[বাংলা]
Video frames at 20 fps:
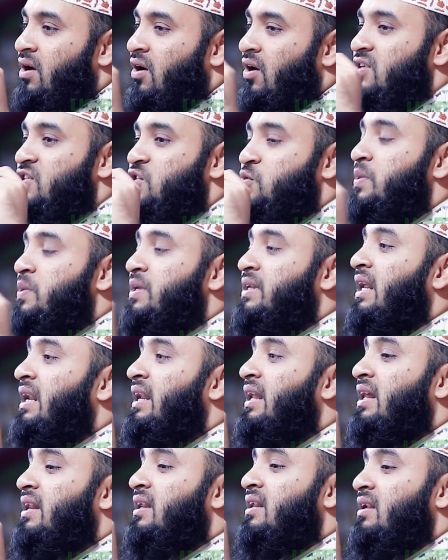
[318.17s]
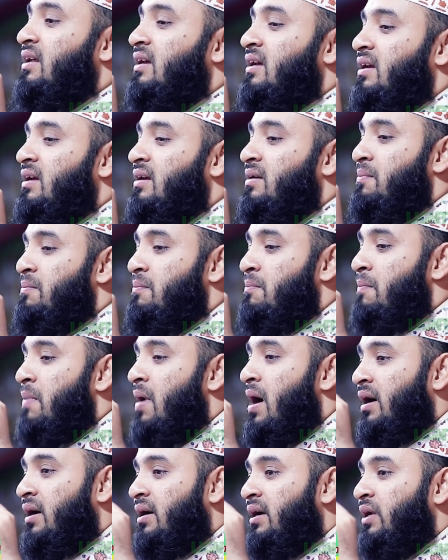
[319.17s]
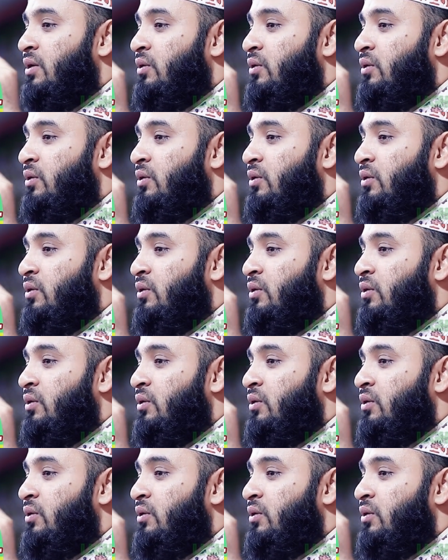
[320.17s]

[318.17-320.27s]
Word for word: হসপিটালের বার্ন